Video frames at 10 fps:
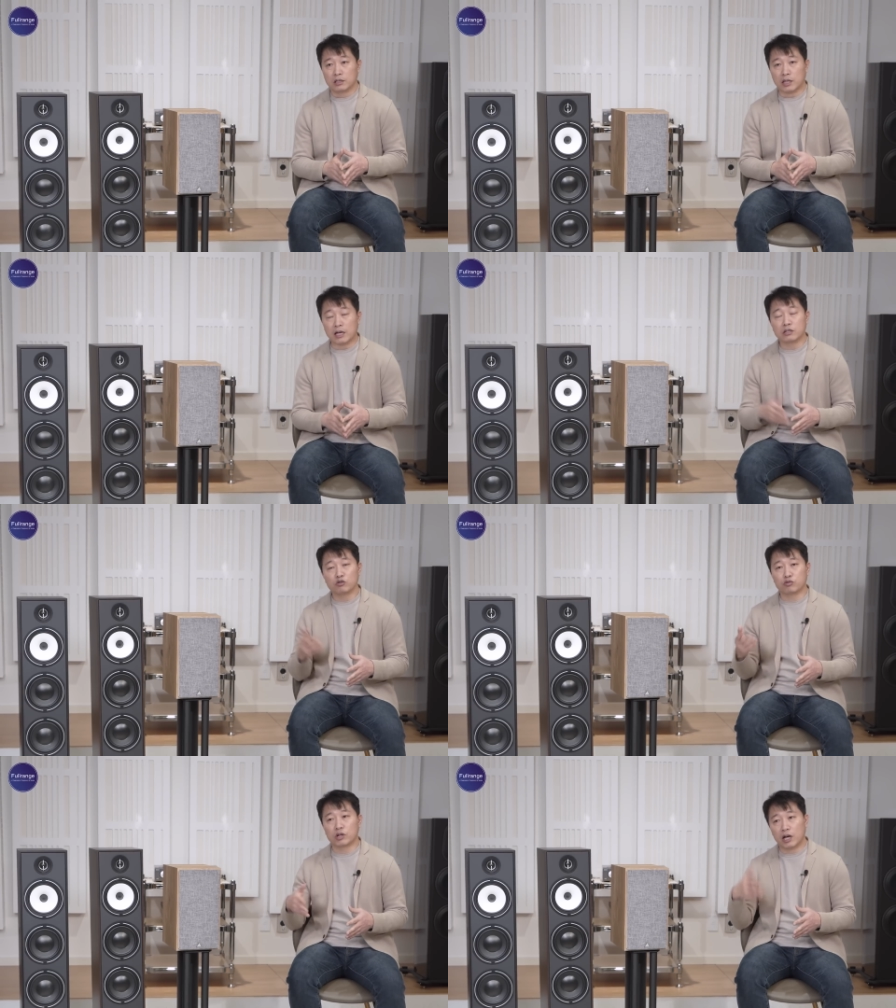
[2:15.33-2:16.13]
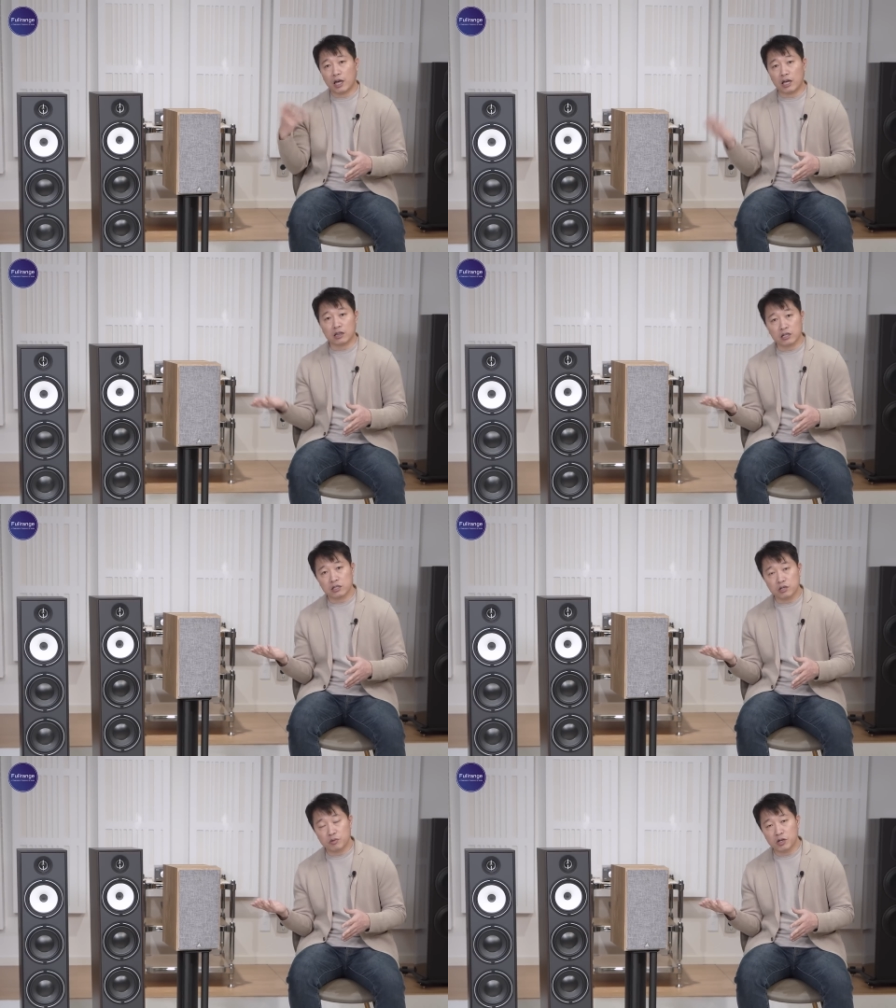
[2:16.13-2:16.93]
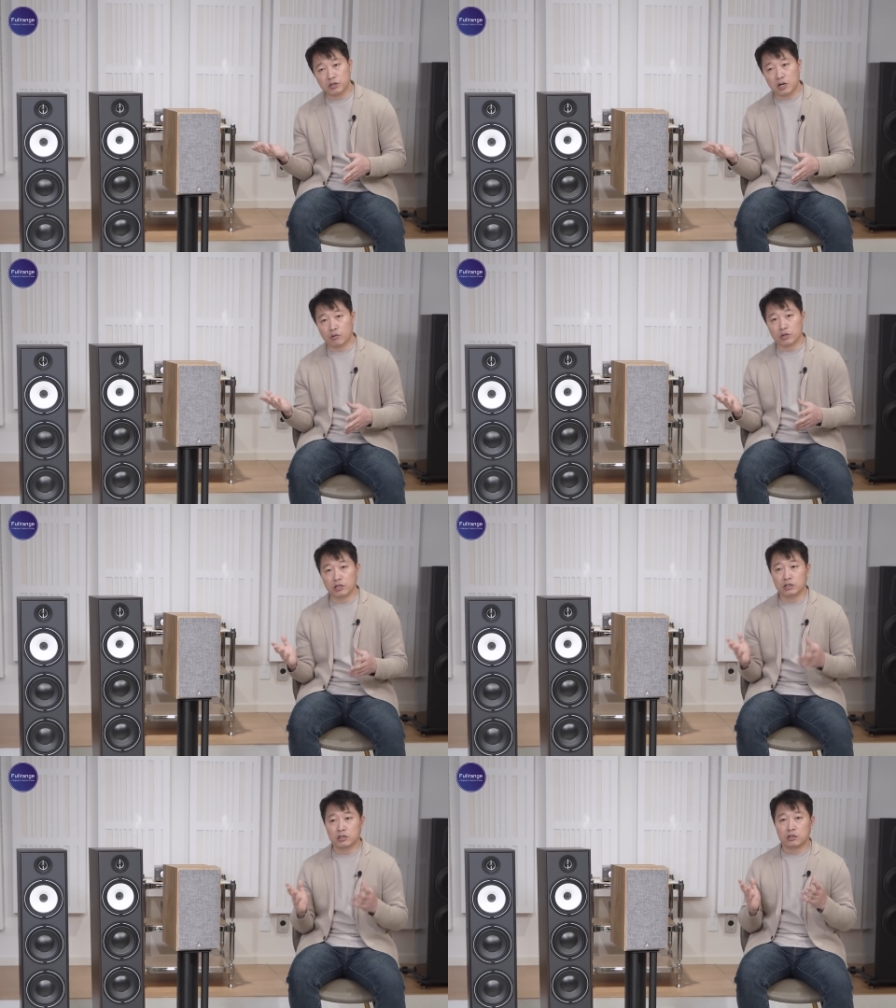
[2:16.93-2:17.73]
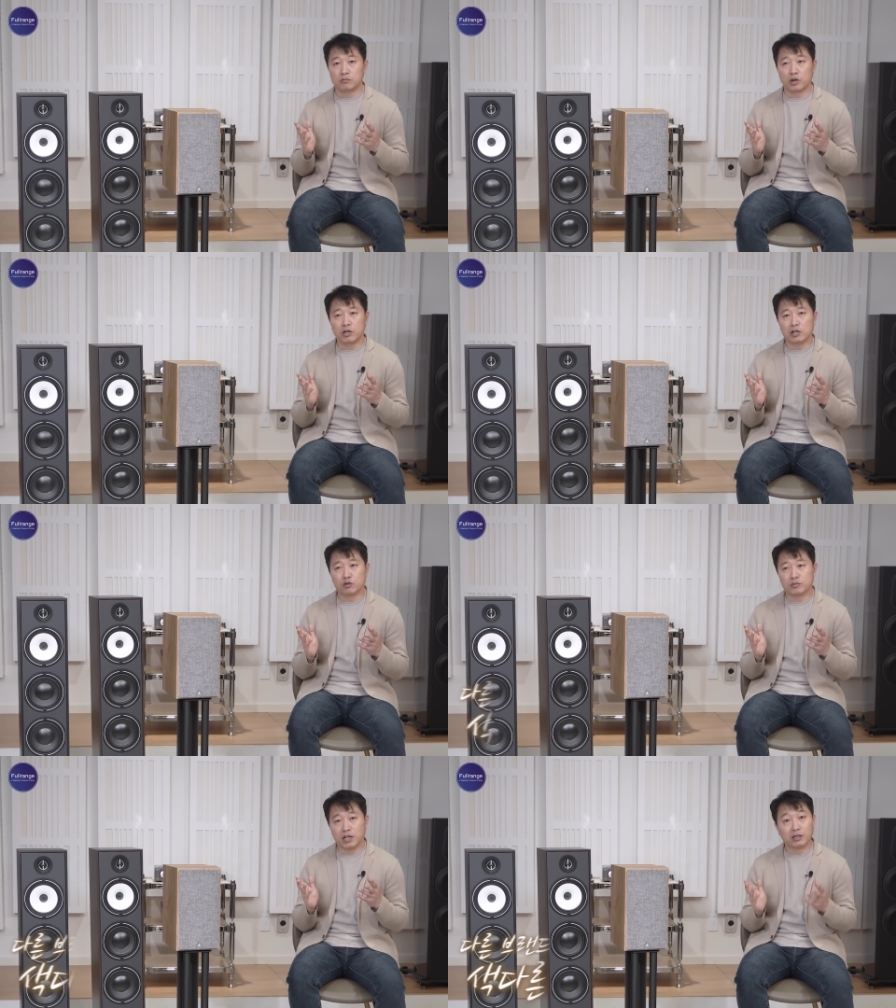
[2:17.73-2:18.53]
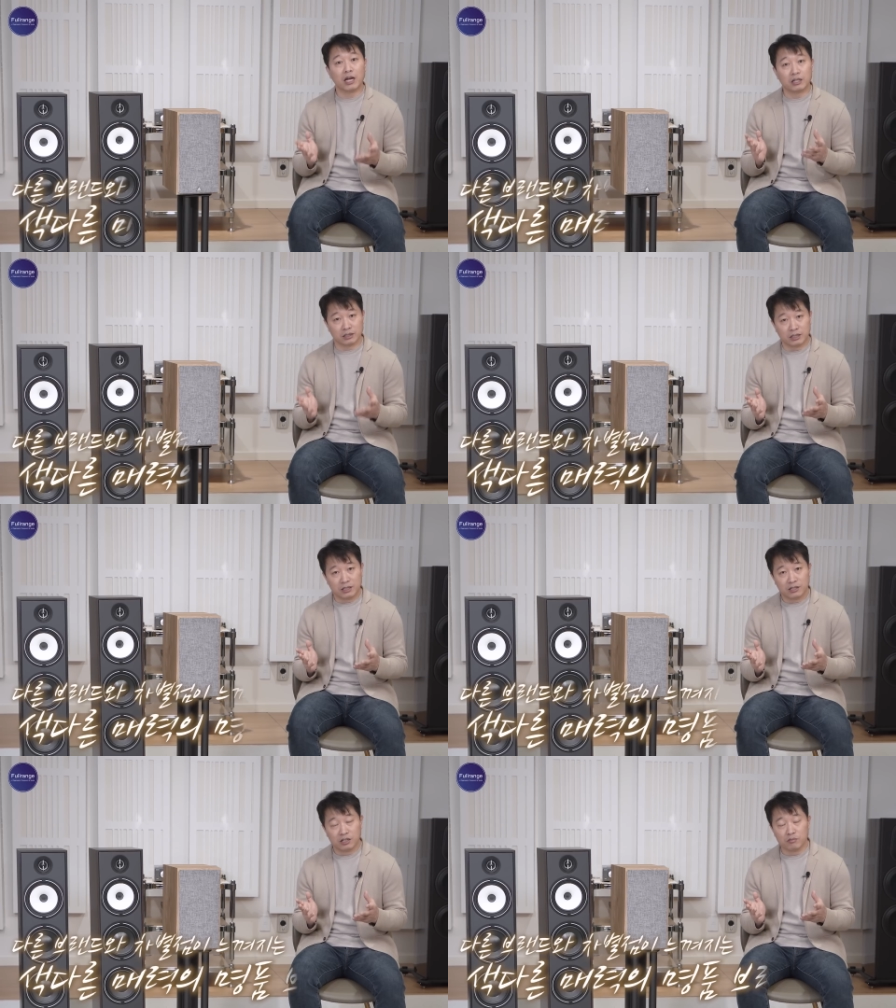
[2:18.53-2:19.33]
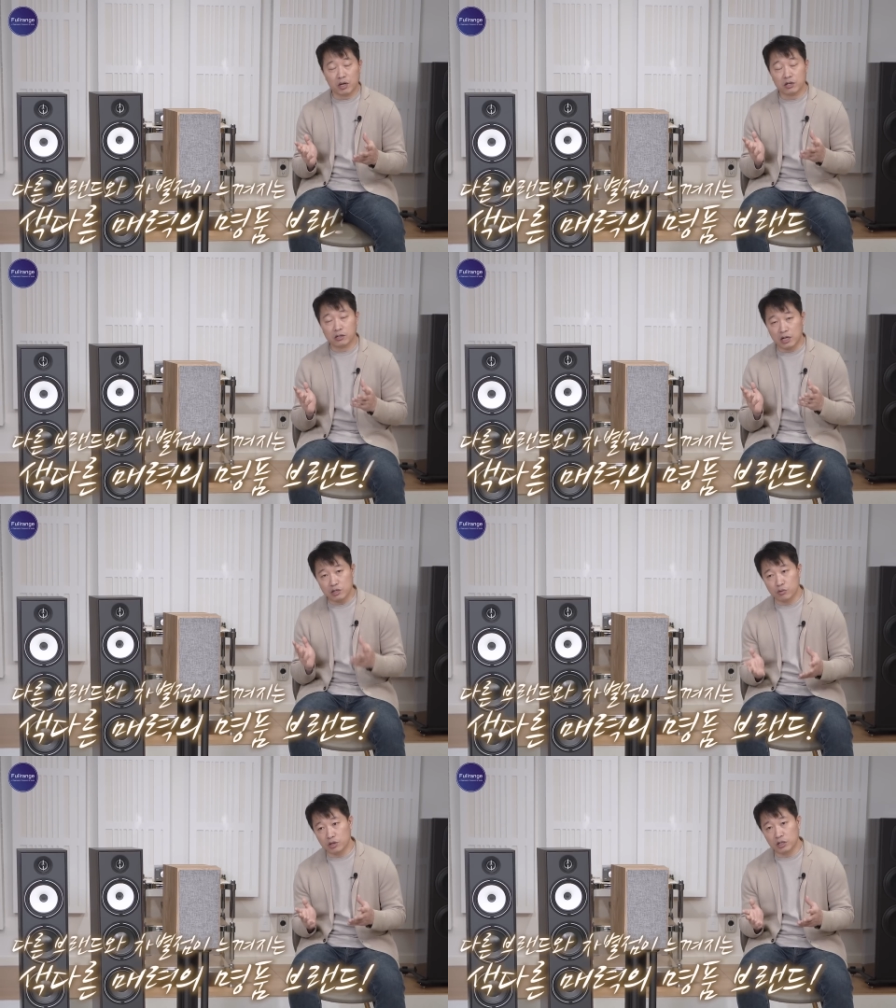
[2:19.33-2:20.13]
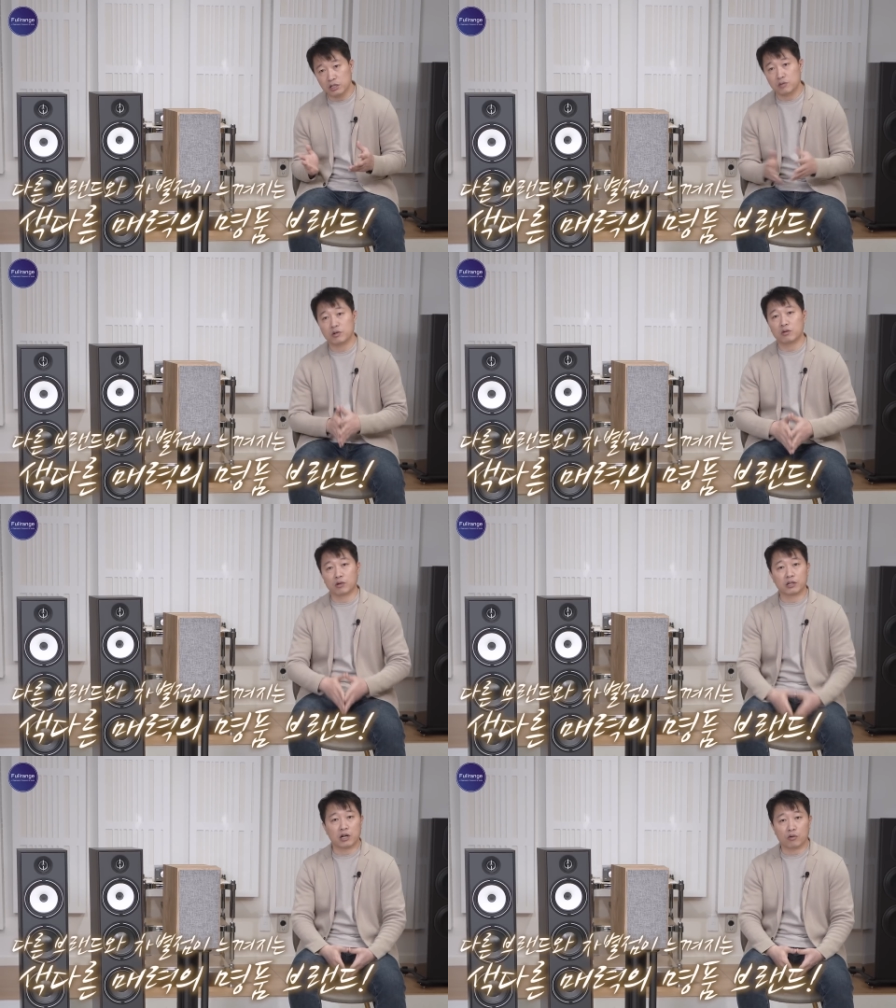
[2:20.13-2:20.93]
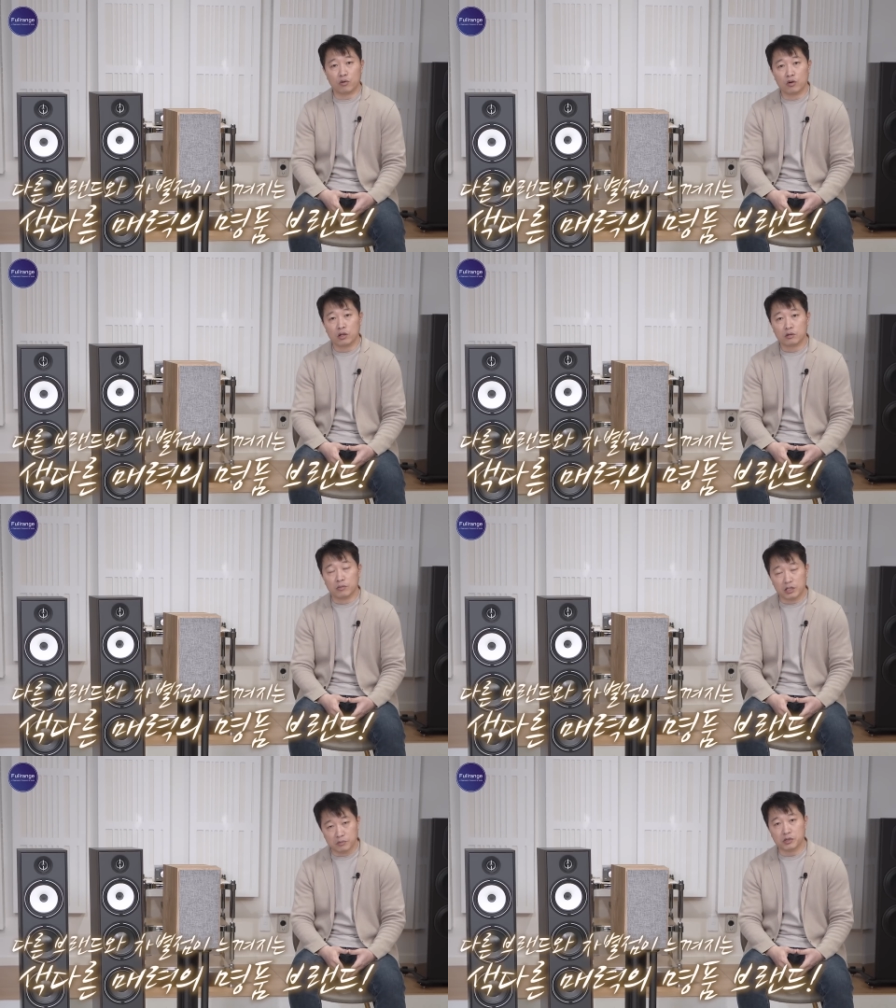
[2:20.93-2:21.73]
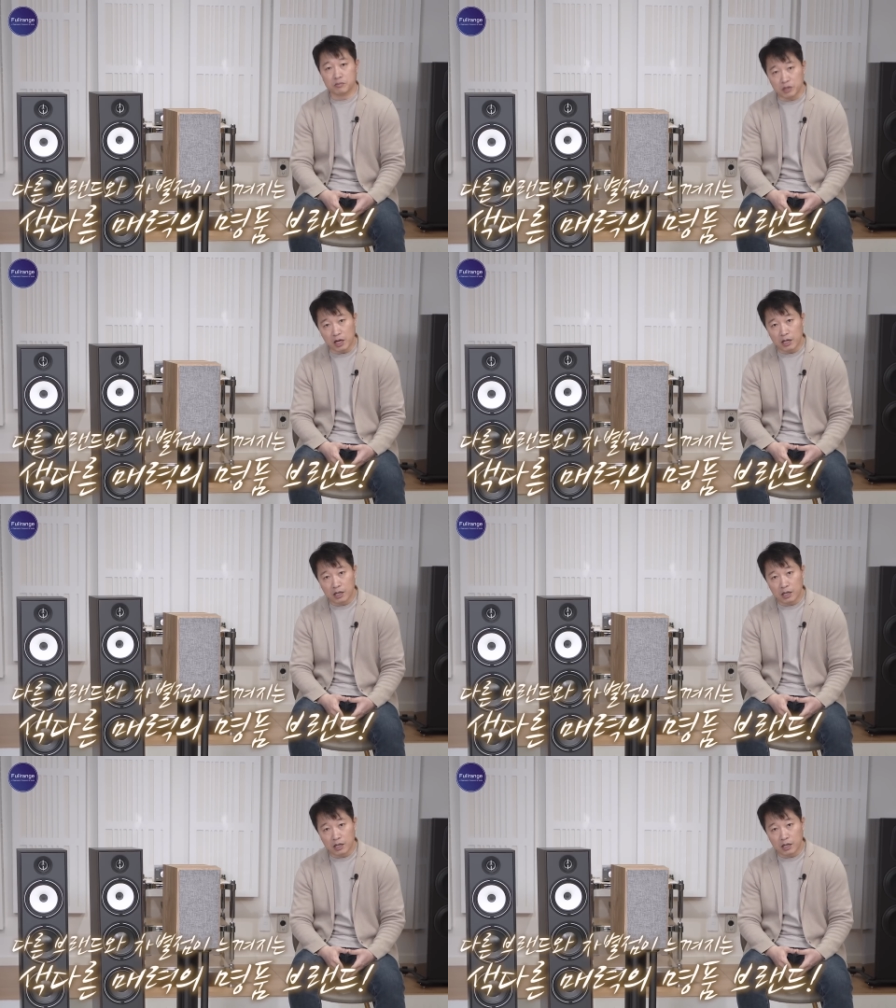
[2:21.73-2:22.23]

다른 국가에 있는 스피커들하고는 뭔가 좀 색다른 그런 매력을 가지고 있는 스피커 브랜드라고 말씀드립니다.